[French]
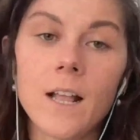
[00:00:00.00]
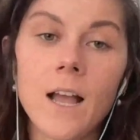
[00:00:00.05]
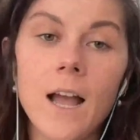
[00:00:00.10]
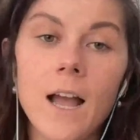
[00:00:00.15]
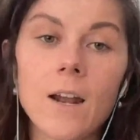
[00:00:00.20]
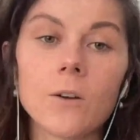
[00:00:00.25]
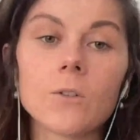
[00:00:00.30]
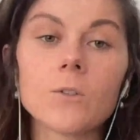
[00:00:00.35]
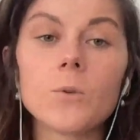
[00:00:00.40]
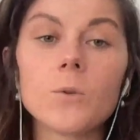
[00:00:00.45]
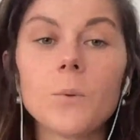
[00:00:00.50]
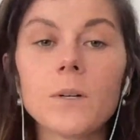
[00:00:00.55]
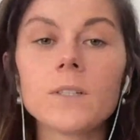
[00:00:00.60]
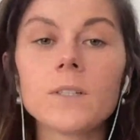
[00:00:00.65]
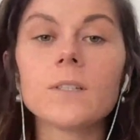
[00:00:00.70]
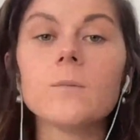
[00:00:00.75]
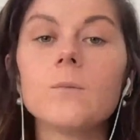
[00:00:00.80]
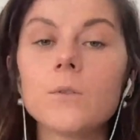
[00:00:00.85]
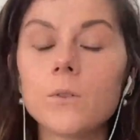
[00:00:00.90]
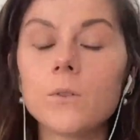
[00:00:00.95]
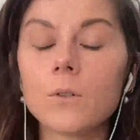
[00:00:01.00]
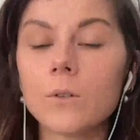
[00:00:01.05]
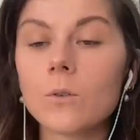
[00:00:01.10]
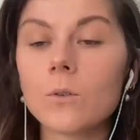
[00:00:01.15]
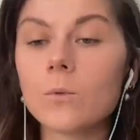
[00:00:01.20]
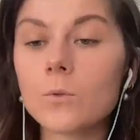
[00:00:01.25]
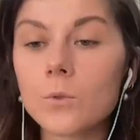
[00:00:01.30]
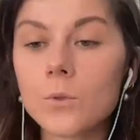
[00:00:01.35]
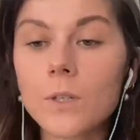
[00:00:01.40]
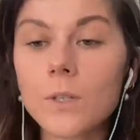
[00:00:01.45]
Alors, ce principe de
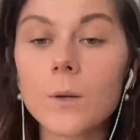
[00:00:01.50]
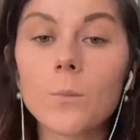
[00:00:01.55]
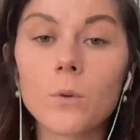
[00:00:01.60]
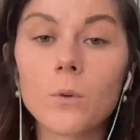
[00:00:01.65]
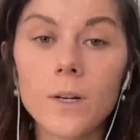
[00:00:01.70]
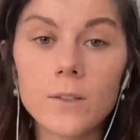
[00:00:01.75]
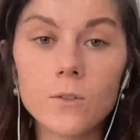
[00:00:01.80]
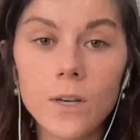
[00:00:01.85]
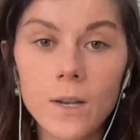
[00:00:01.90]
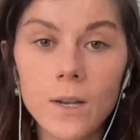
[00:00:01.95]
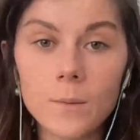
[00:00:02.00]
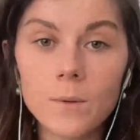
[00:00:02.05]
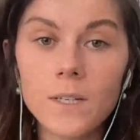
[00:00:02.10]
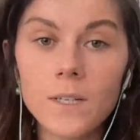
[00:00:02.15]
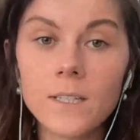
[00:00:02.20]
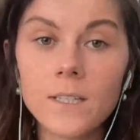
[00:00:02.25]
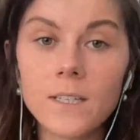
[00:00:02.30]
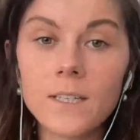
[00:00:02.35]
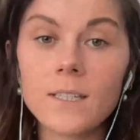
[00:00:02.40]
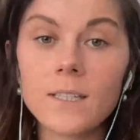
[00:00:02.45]
construire pour la durabilité,